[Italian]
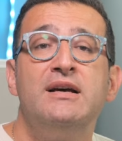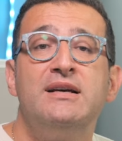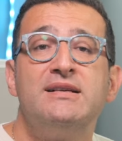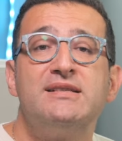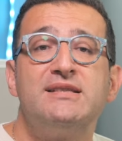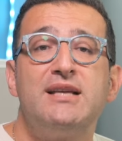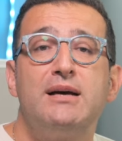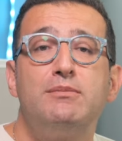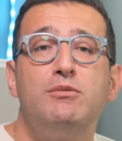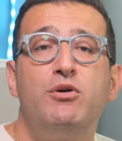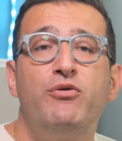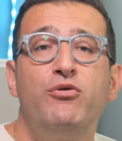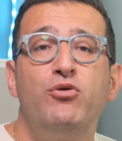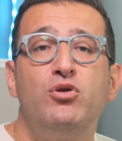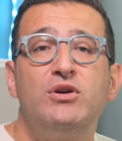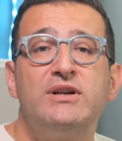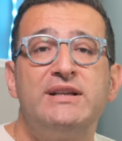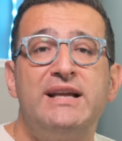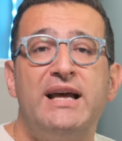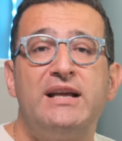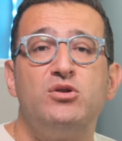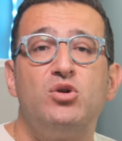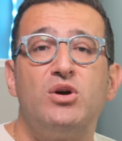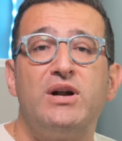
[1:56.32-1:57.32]
stiamo
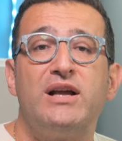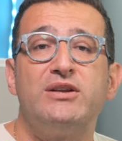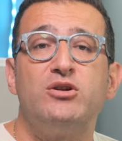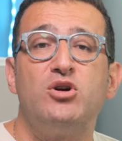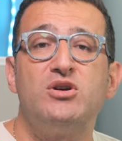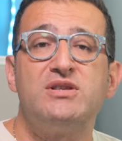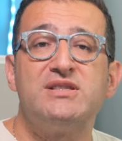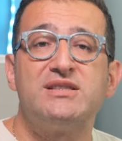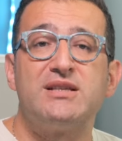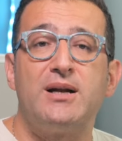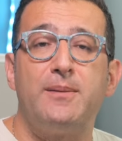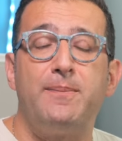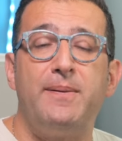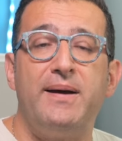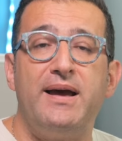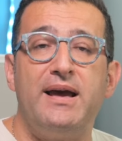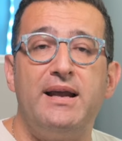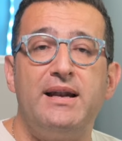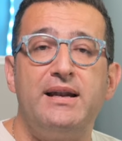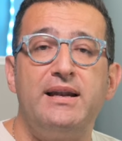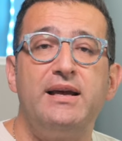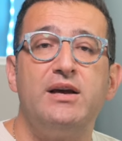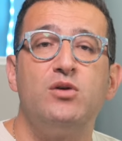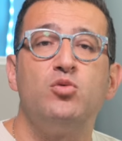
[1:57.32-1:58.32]
fornendo alla nostra
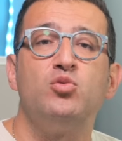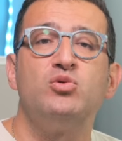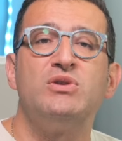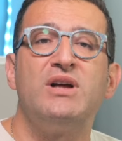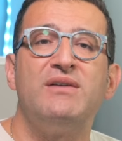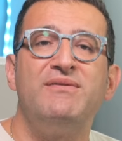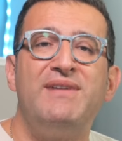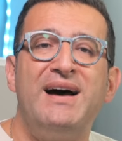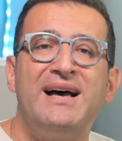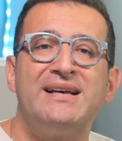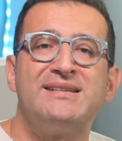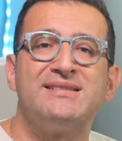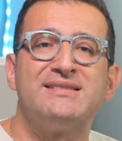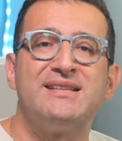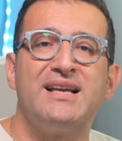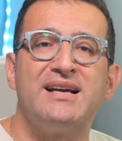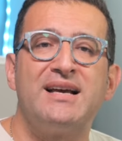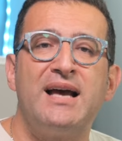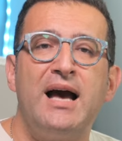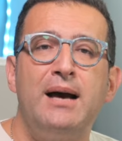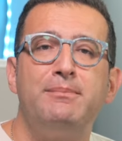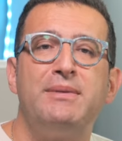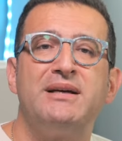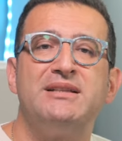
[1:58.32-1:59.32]
pelle una vasta
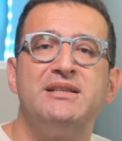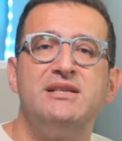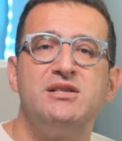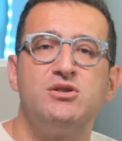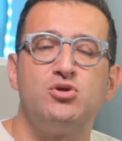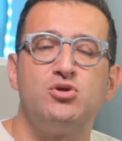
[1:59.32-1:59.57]
gamma di